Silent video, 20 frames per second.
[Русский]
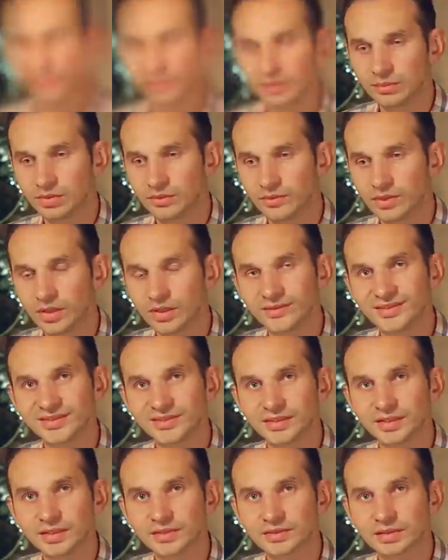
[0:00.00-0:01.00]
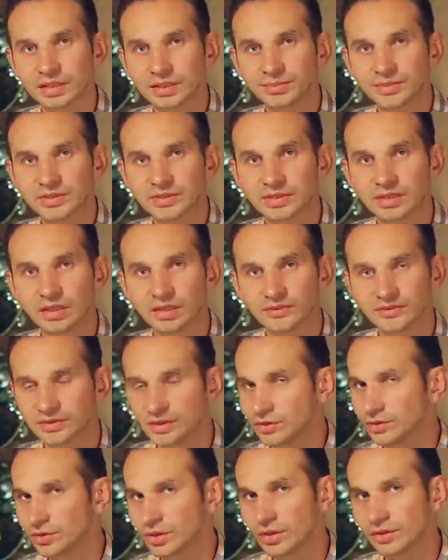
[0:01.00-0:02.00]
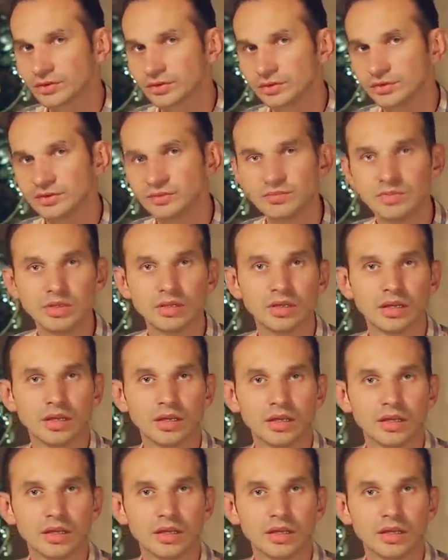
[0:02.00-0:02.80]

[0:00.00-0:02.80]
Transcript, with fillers: Я бываю в интересных местах, встречаюсь с людьми.